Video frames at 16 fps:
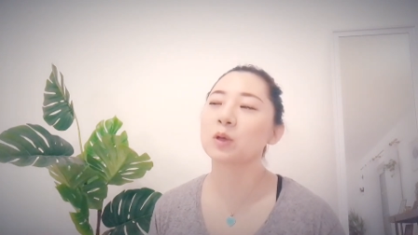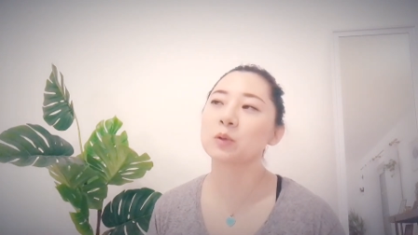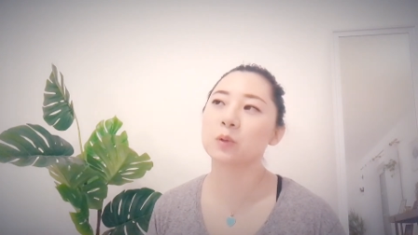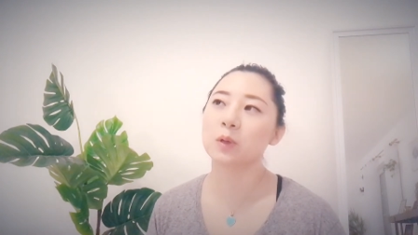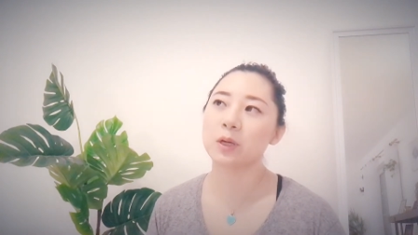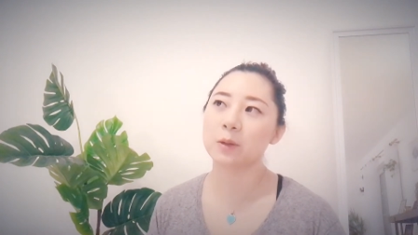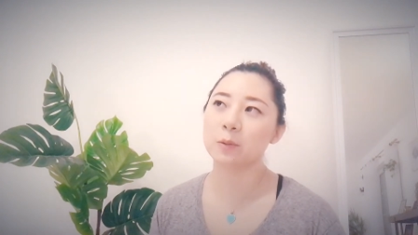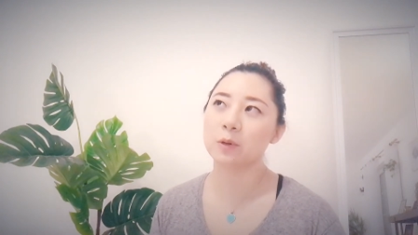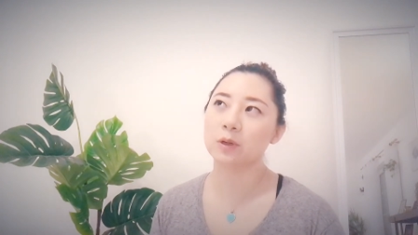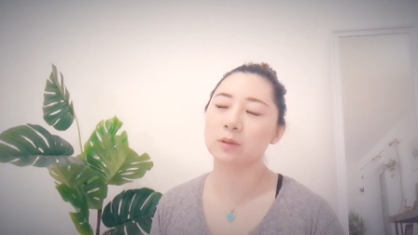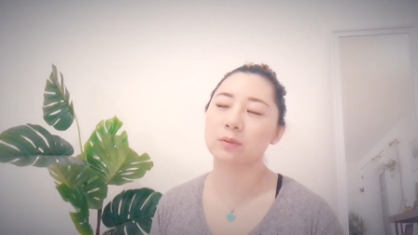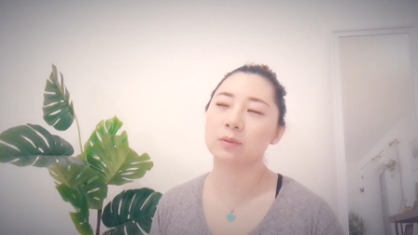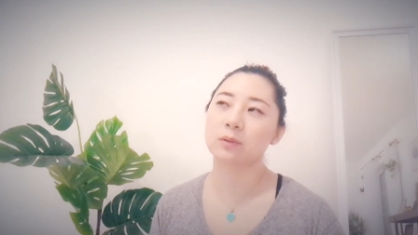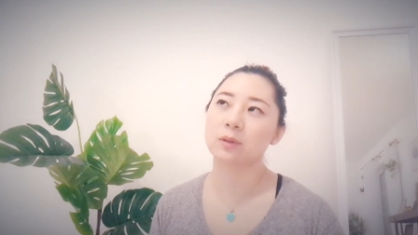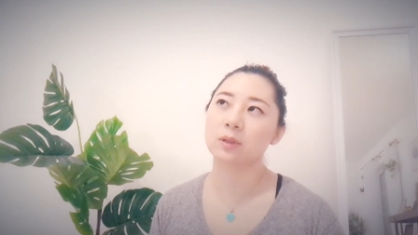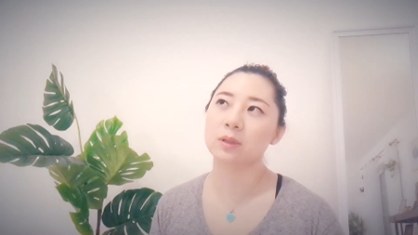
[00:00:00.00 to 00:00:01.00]
所以我
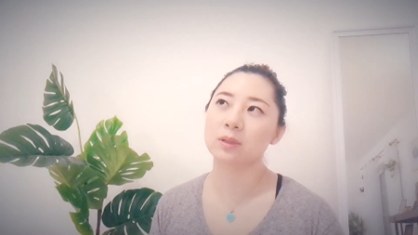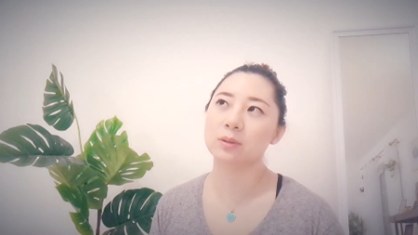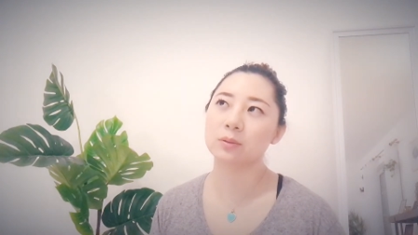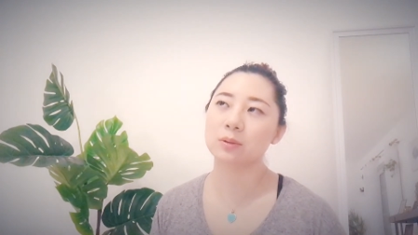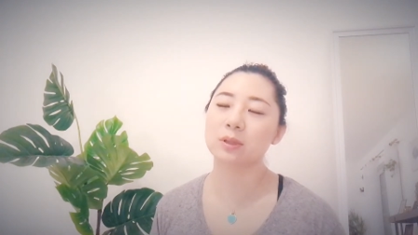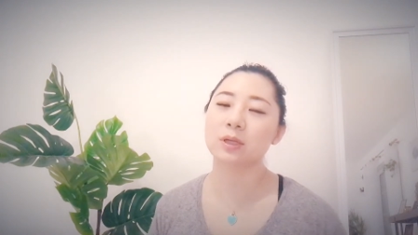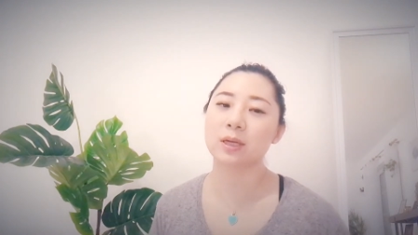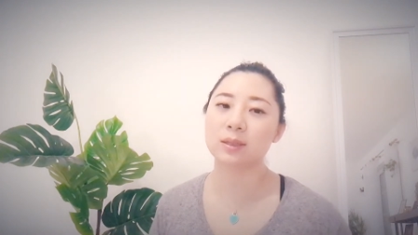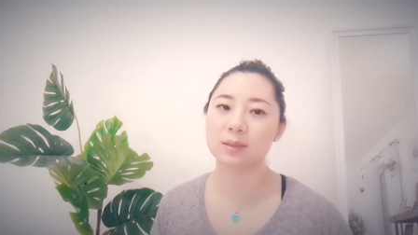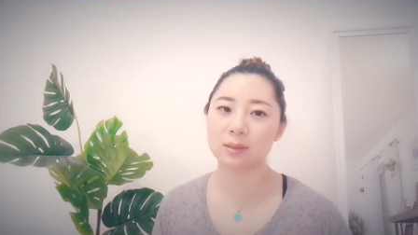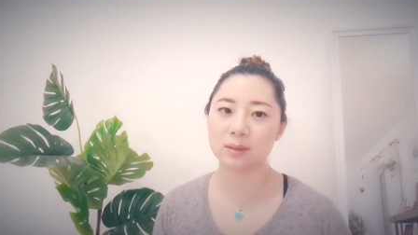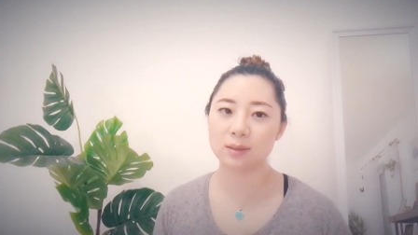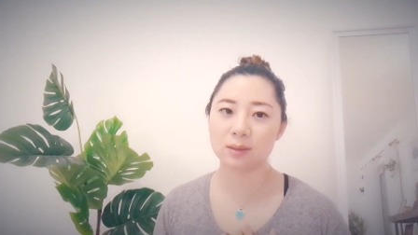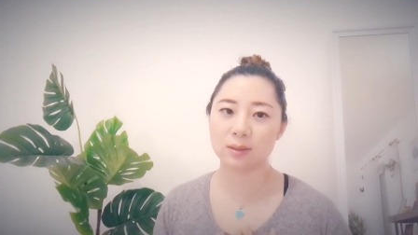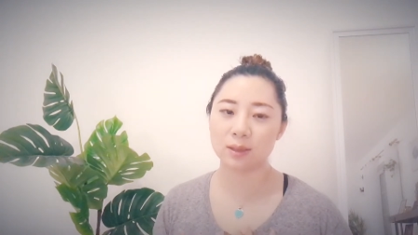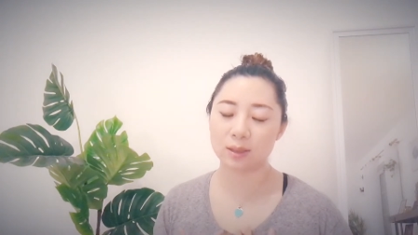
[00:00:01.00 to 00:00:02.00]
觉得就是给
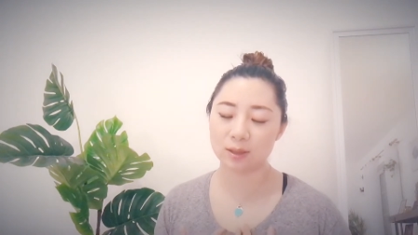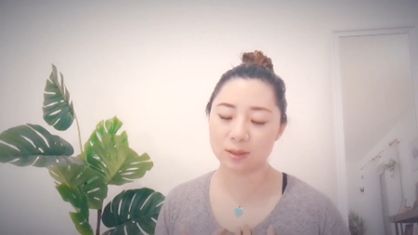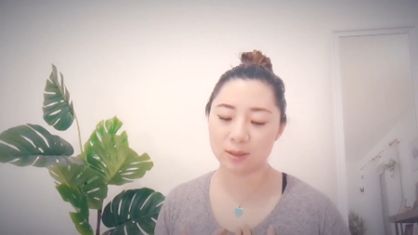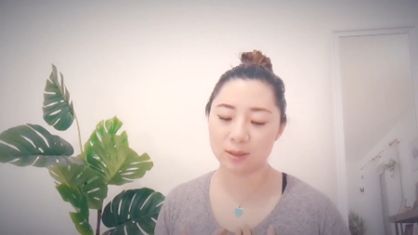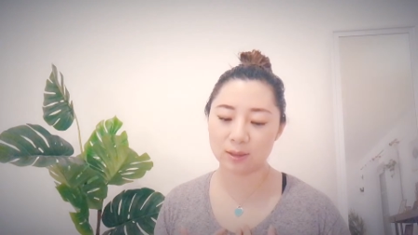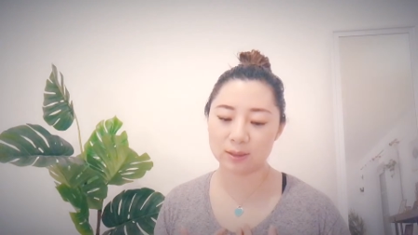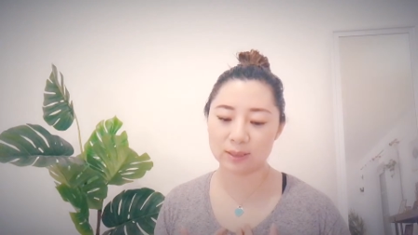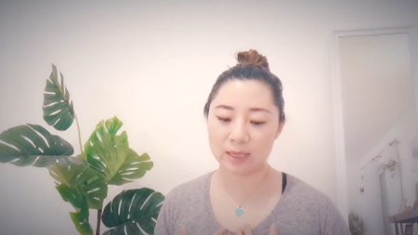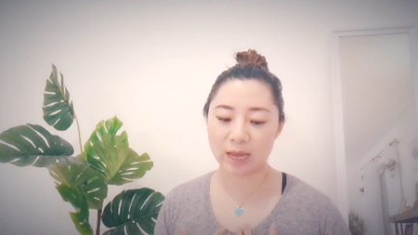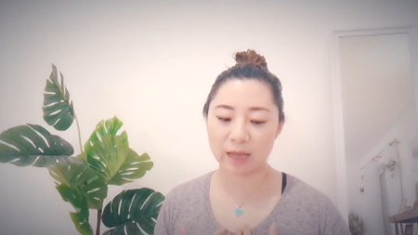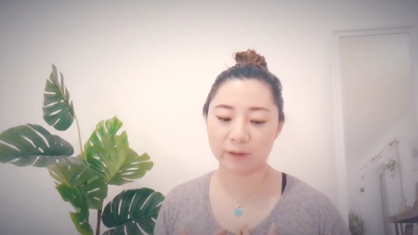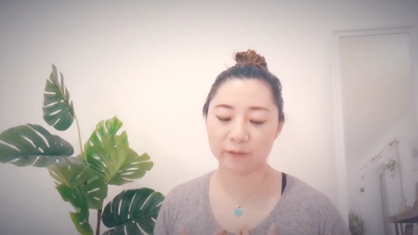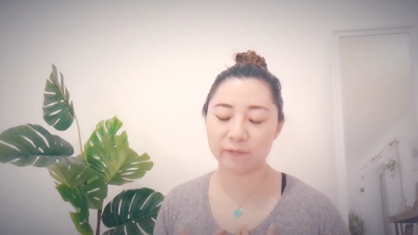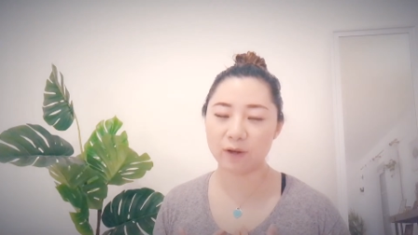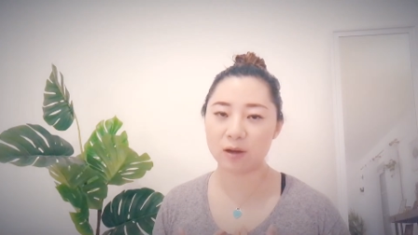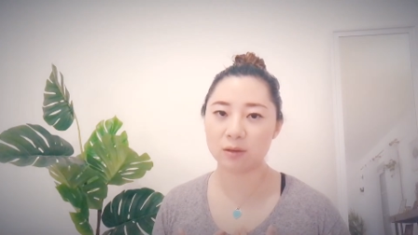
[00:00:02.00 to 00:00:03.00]
自己的一个解压
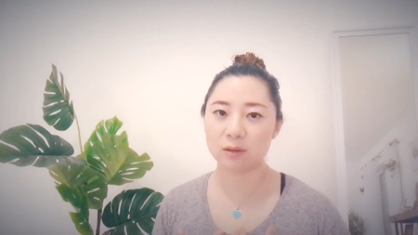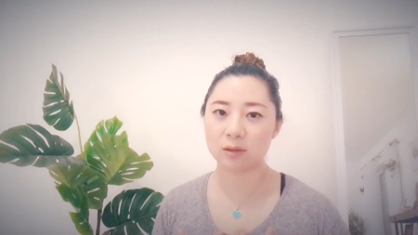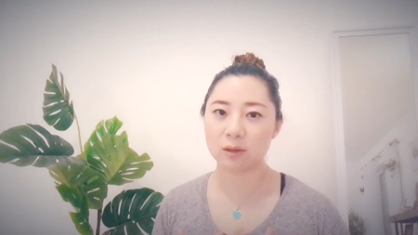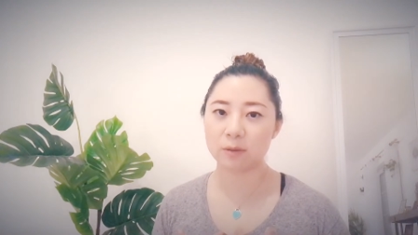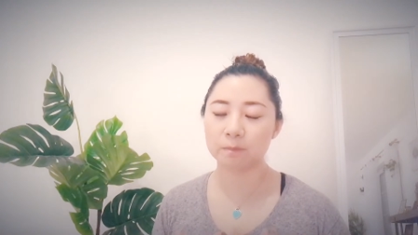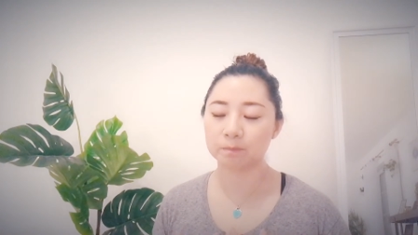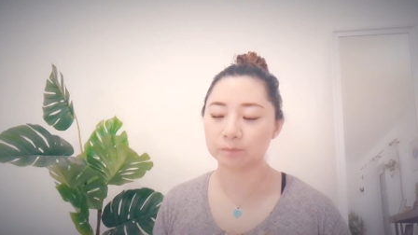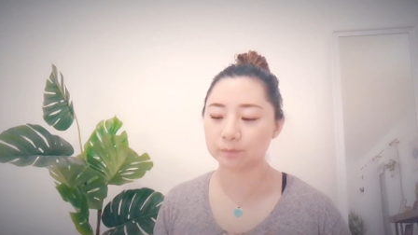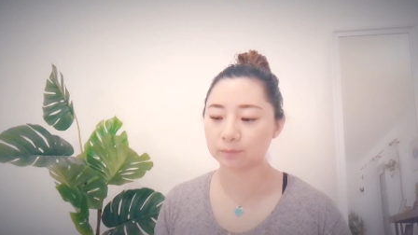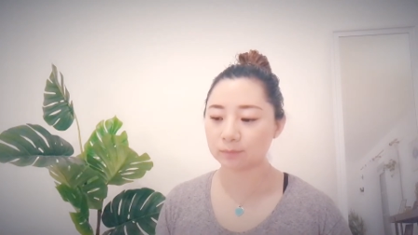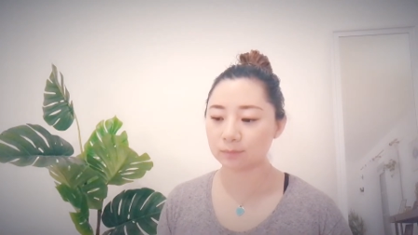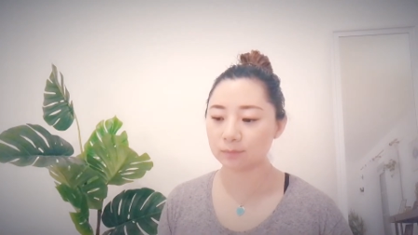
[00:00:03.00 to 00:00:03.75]
的方式。